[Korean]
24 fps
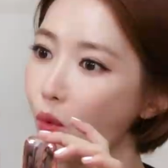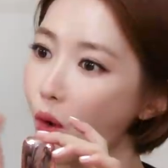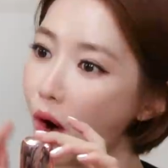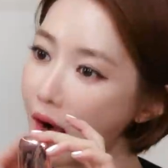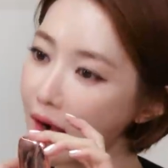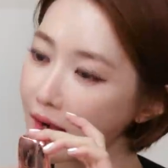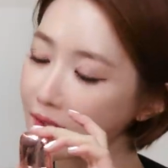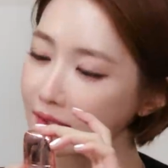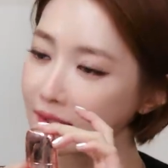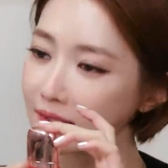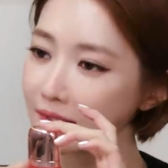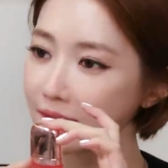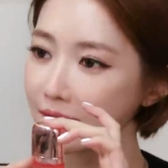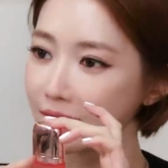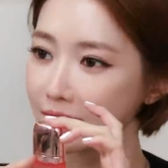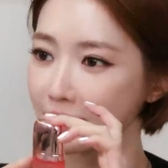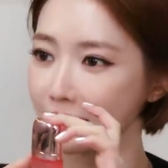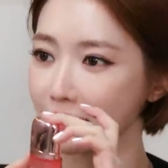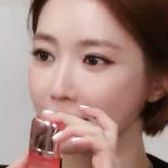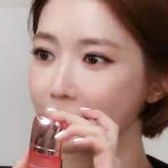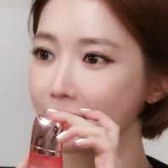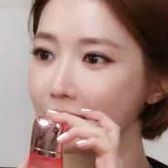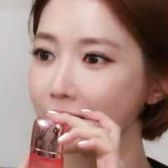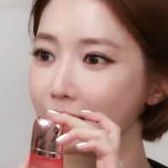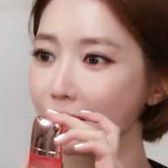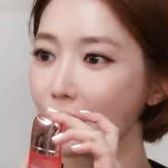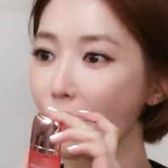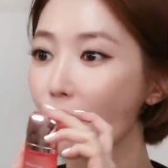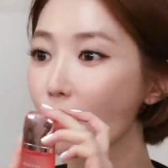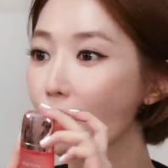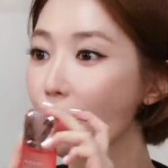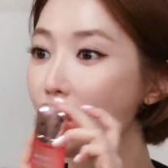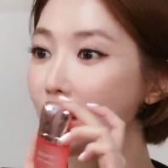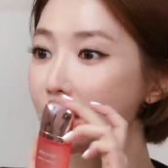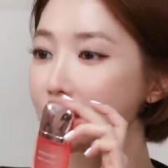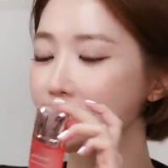광채 등
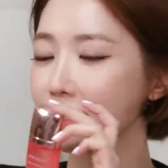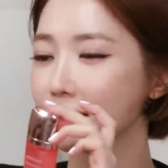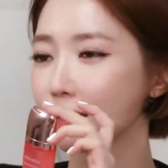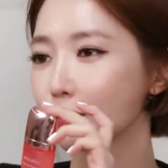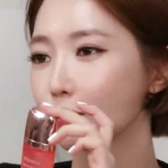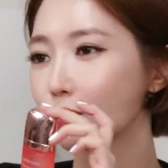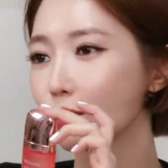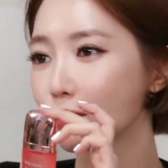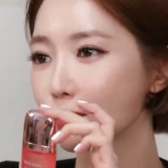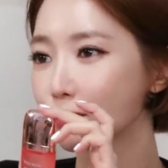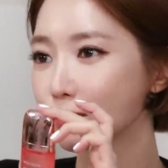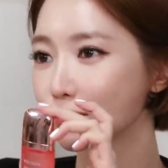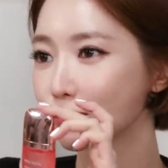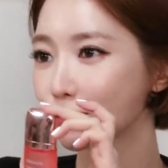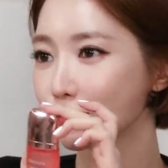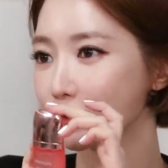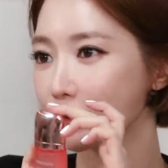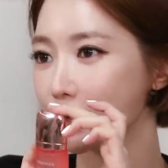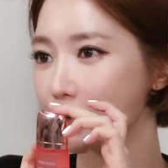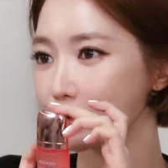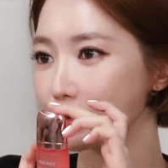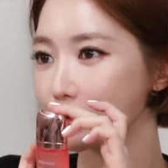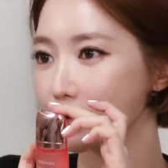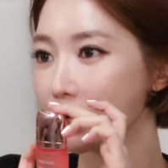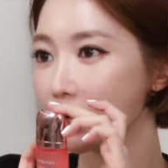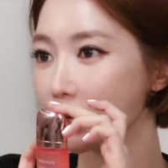여러 가지에 도움을 준다고